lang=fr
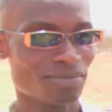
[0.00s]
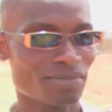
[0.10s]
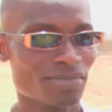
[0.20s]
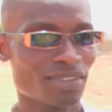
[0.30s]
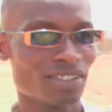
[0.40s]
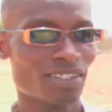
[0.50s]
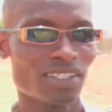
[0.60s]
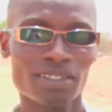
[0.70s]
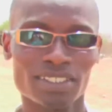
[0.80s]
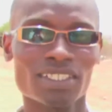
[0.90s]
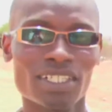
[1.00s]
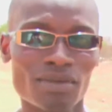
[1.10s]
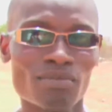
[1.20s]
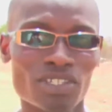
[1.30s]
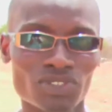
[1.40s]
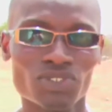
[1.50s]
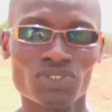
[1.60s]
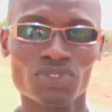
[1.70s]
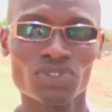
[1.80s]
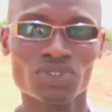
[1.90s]
L'inquiétude est
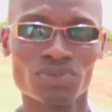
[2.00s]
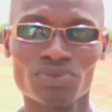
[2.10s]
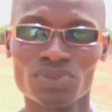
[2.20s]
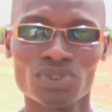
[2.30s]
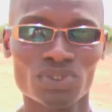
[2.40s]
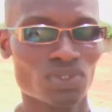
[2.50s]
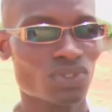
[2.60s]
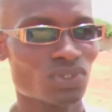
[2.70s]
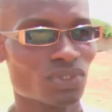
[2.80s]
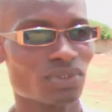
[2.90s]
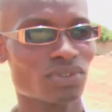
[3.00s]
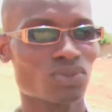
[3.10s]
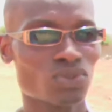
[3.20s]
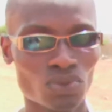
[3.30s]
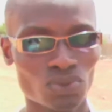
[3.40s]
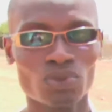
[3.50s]
palpable à travers leurs paroles.